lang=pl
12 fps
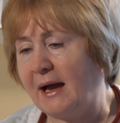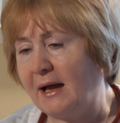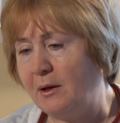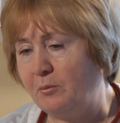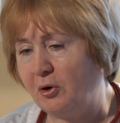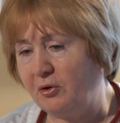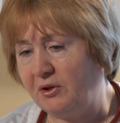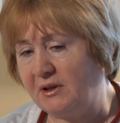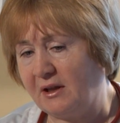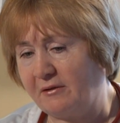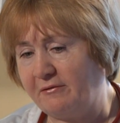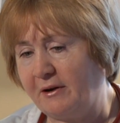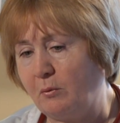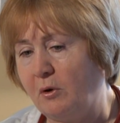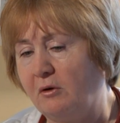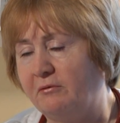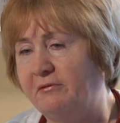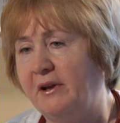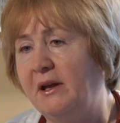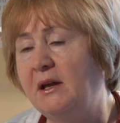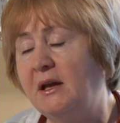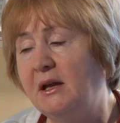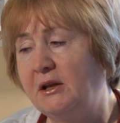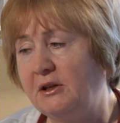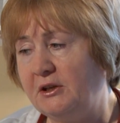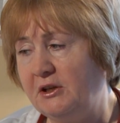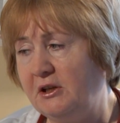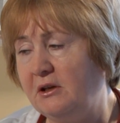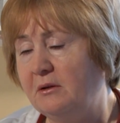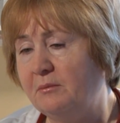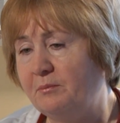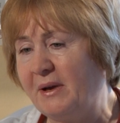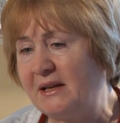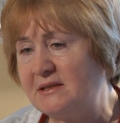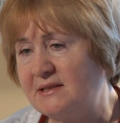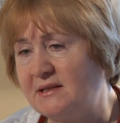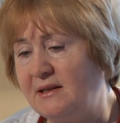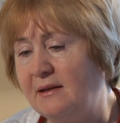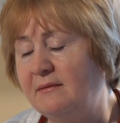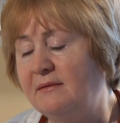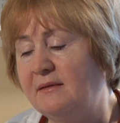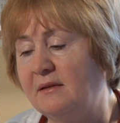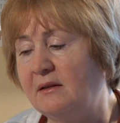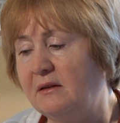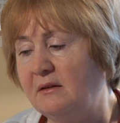albo interwałowe i pacjent